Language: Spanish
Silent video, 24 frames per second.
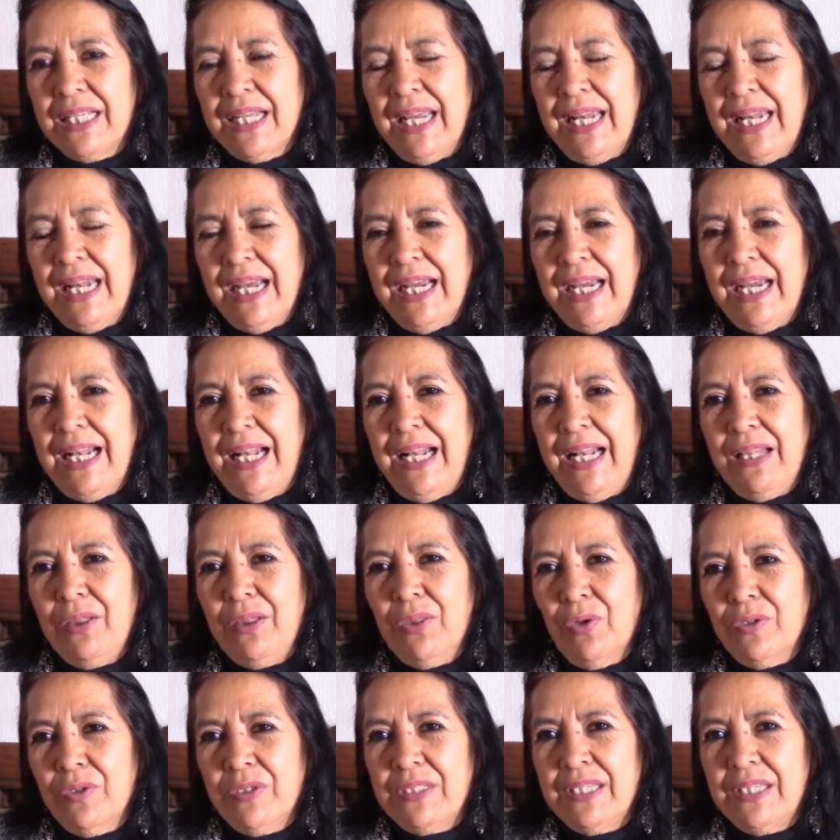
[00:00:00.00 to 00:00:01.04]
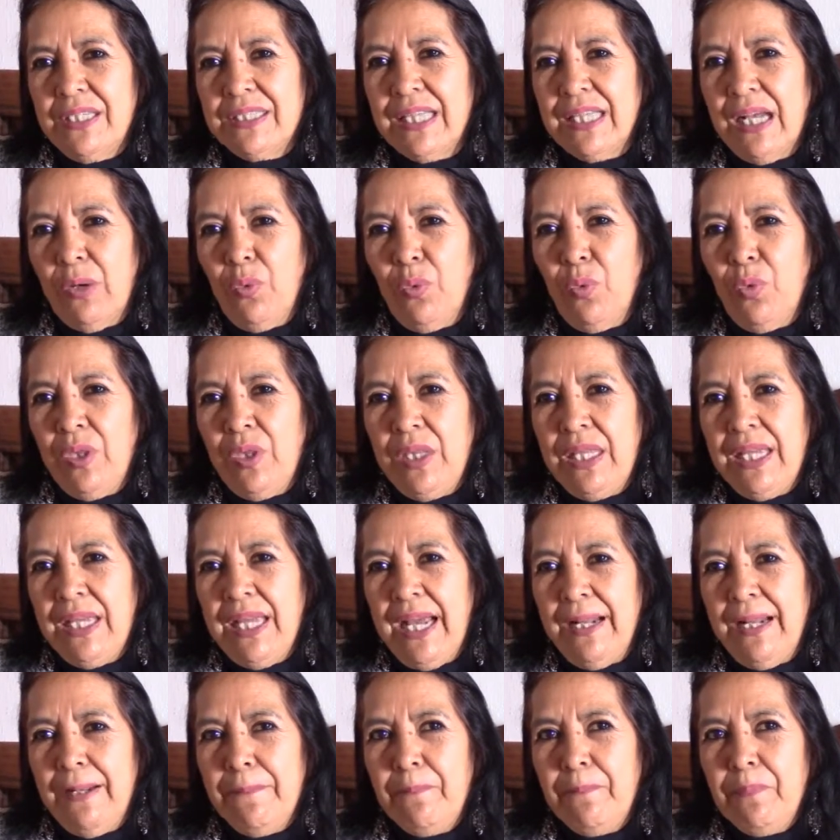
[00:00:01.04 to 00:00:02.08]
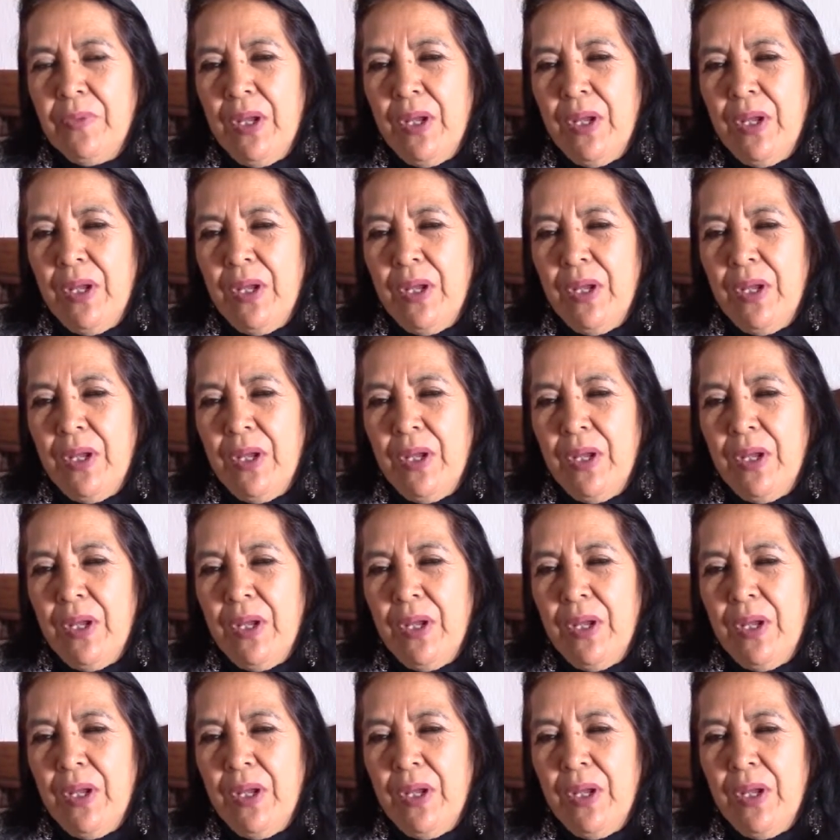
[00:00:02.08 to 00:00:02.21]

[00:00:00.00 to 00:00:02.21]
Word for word: que en aquel entonces acudían